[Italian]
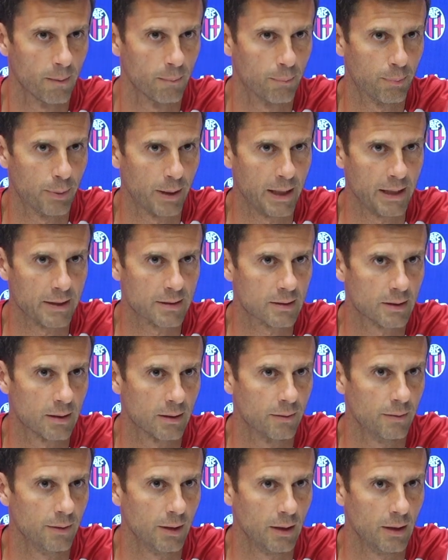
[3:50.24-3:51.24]

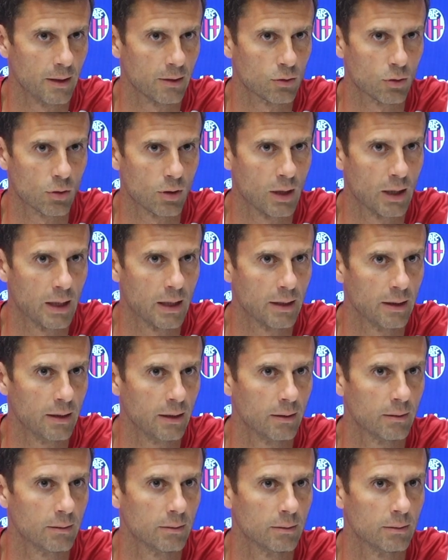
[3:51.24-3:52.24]
pressa, viene a
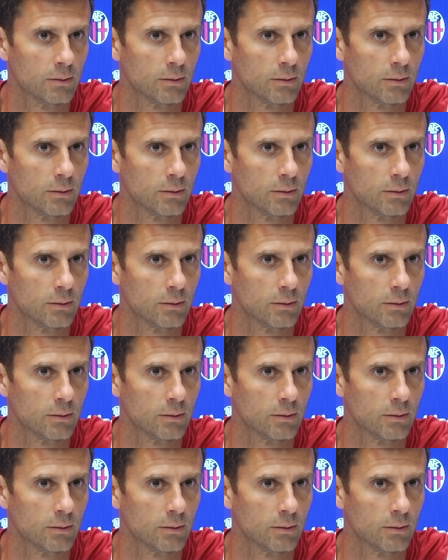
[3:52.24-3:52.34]
giocare,